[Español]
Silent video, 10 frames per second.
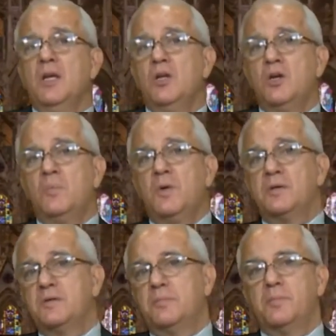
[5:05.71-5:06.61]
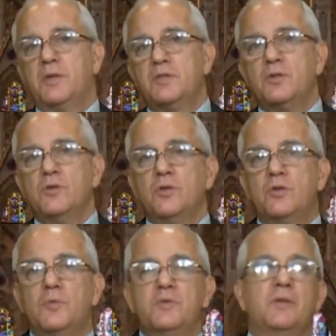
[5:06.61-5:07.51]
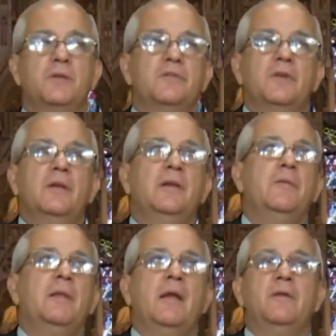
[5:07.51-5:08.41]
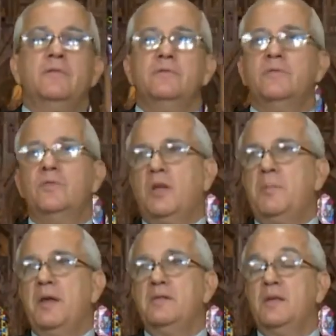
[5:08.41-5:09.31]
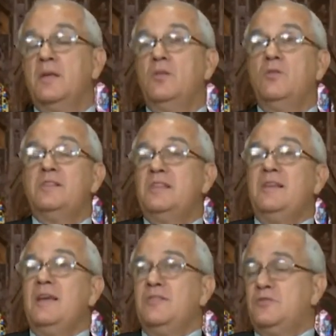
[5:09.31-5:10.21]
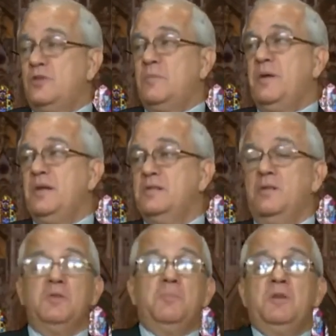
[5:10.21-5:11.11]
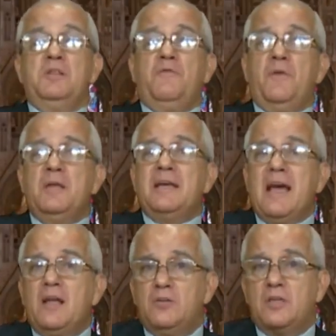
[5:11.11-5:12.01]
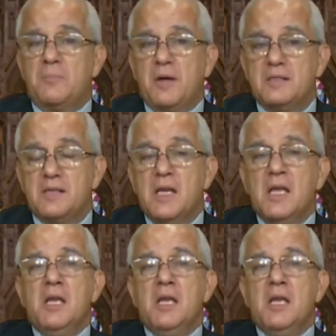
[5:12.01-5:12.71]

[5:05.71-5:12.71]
no, porque, porque yo, nuestros procesos, no sé, liberaron tres países. No existían esos tres países, se puede decir, fabricaron tres países.